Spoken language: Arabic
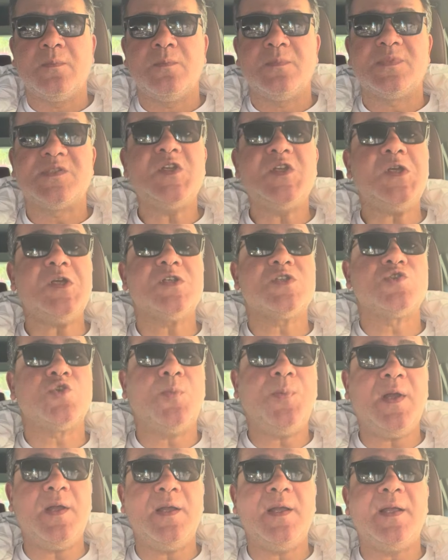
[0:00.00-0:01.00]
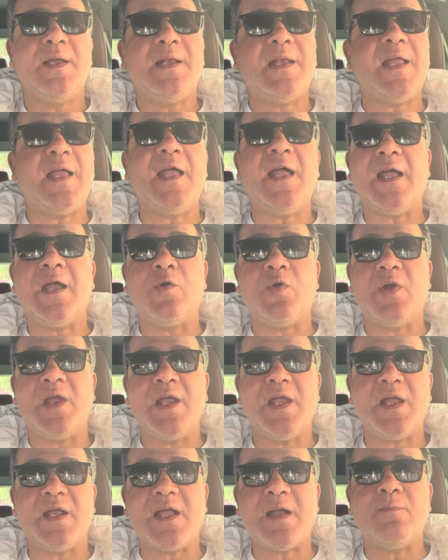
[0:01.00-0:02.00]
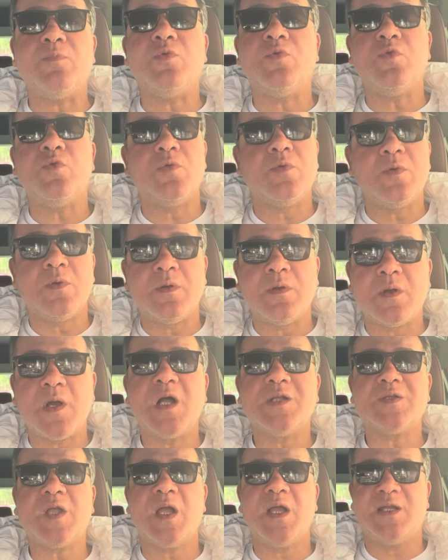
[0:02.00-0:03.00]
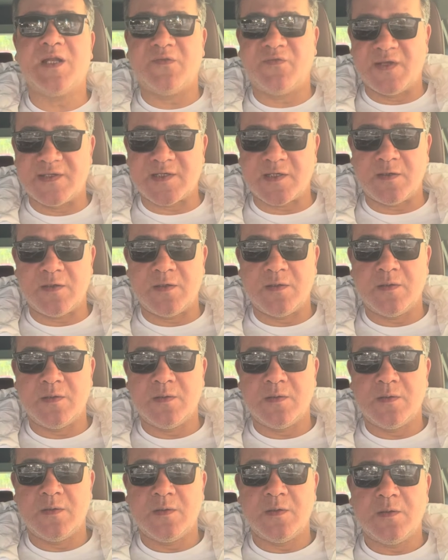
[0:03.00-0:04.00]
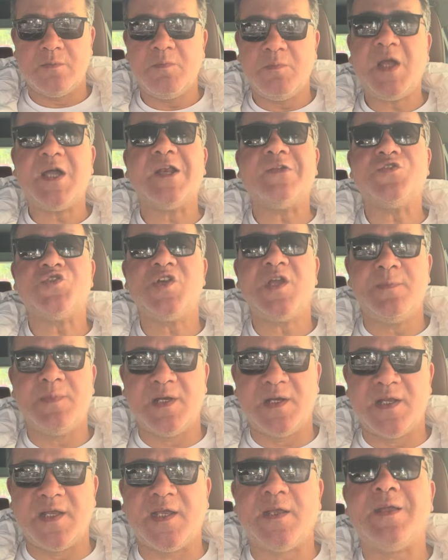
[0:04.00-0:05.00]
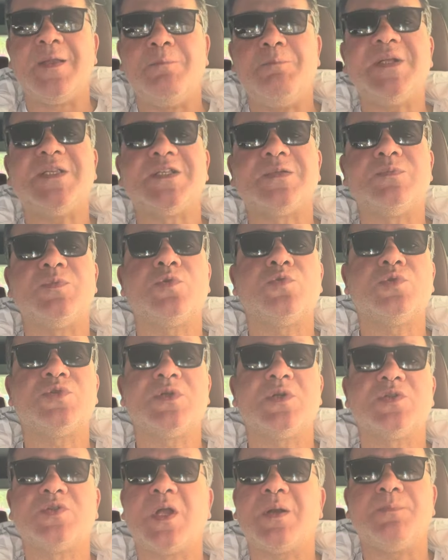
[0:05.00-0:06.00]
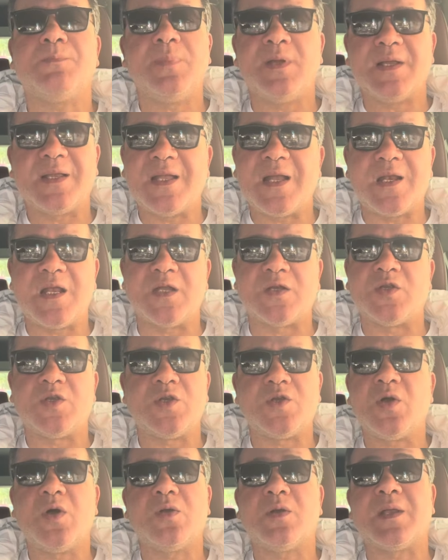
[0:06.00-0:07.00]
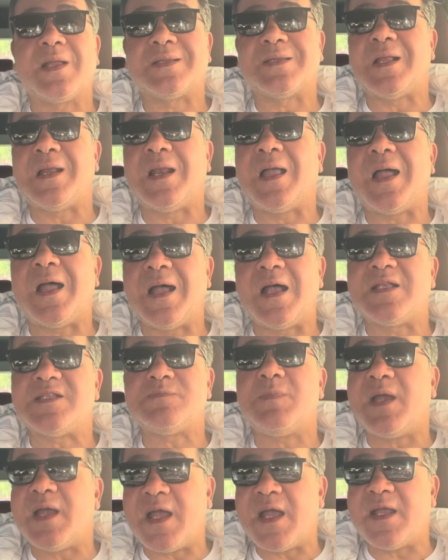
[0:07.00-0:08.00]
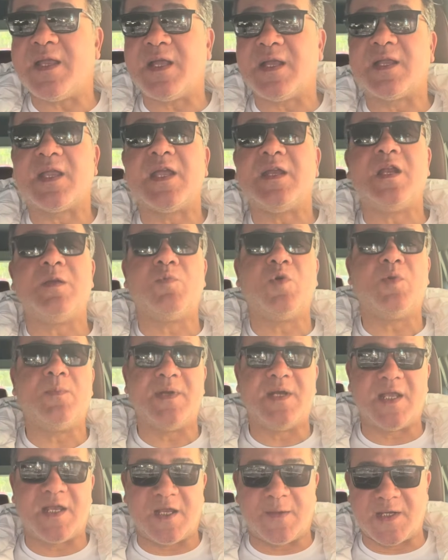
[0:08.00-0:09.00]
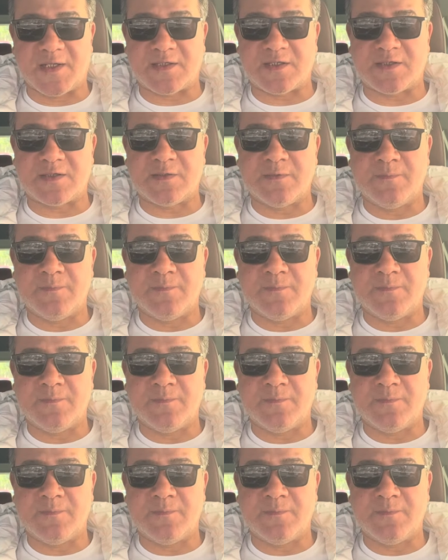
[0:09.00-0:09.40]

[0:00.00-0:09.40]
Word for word: صحي الصبح لقاها وهي جنبه قطع نفسها ما عرفش يعمل ايه ماتت من كتر الضرب جالها انهيار جات لها ازمه ايا كان المهم ان هي ماتت